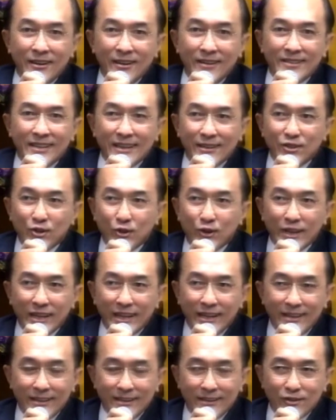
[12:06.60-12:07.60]
ซึ่งสูตร
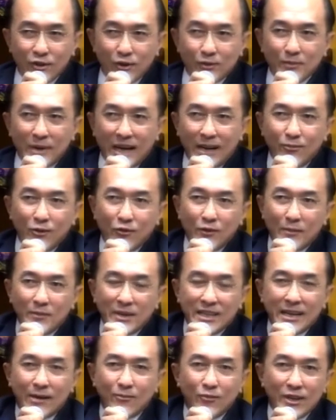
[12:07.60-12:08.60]
นี้จดมาผมว่าไม่
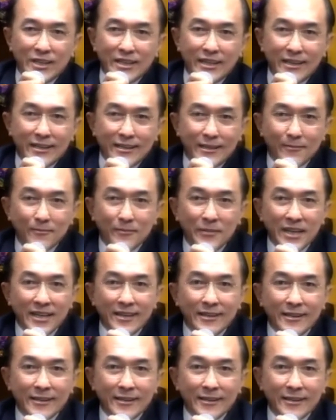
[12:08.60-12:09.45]
ต่ำกว่า 40 ปี